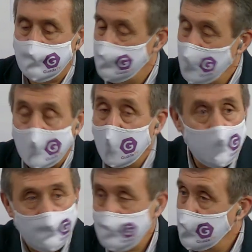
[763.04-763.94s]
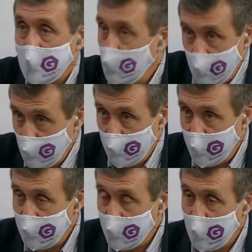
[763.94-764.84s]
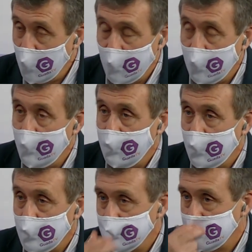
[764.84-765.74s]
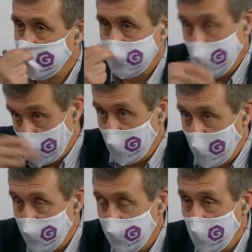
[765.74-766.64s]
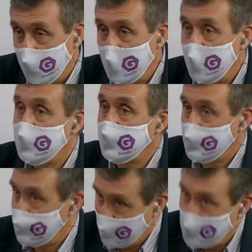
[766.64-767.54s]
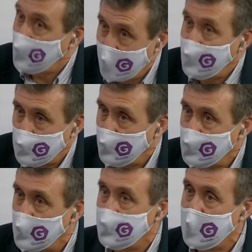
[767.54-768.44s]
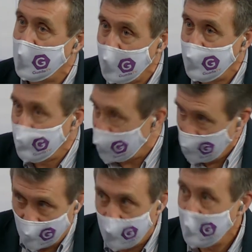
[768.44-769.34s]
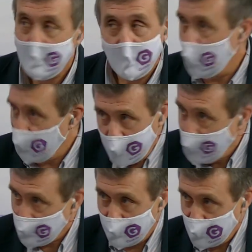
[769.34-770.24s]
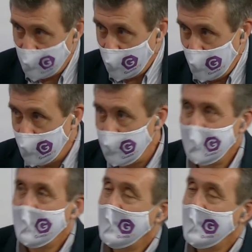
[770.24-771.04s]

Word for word: nos queda, nos queda un minuto para terminar el programa, pero hemos hablado de Filomena, si os ha visto mucho por la calle, imagino que aburrir no habéis aburrido. ¿no? No.